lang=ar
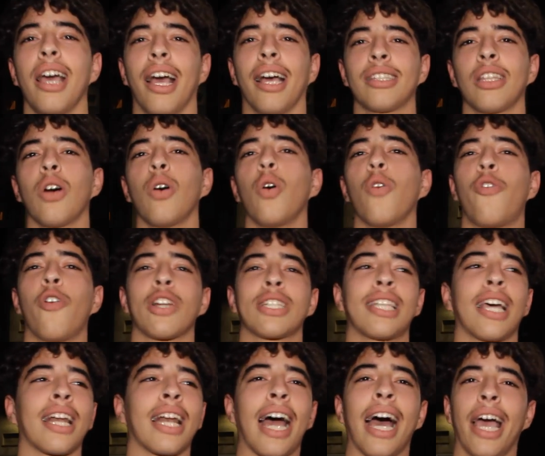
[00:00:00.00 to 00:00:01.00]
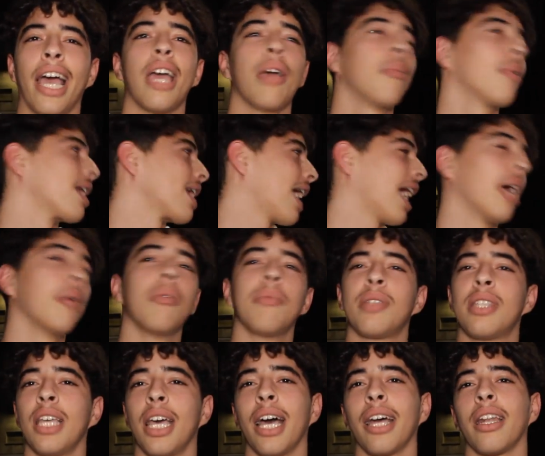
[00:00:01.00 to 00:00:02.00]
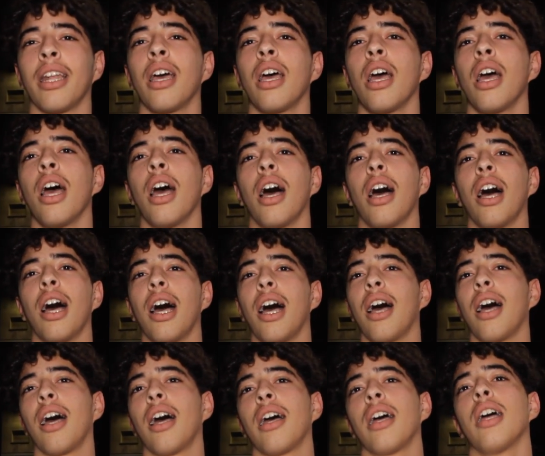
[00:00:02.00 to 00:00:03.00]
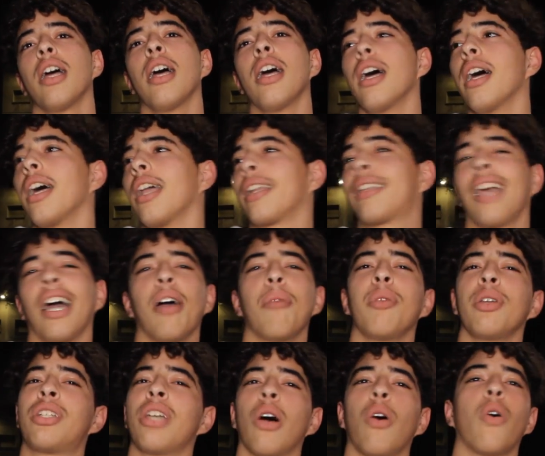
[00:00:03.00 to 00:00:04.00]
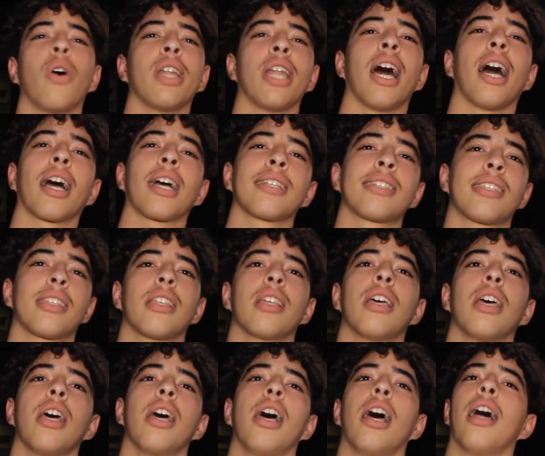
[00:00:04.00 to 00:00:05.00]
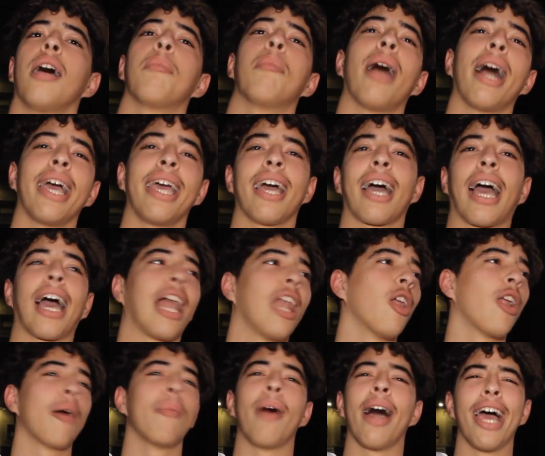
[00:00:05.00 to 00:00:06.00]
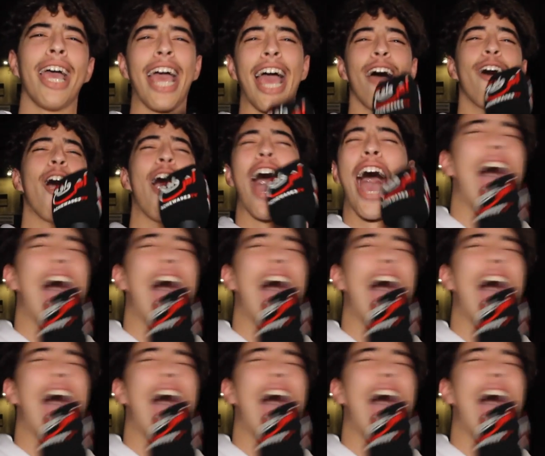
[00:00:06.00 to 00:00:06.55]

عطاو فرصه لرحيمي الرحيمي مزيان آه الكعبي تا هو ناقص ما يخلنا ما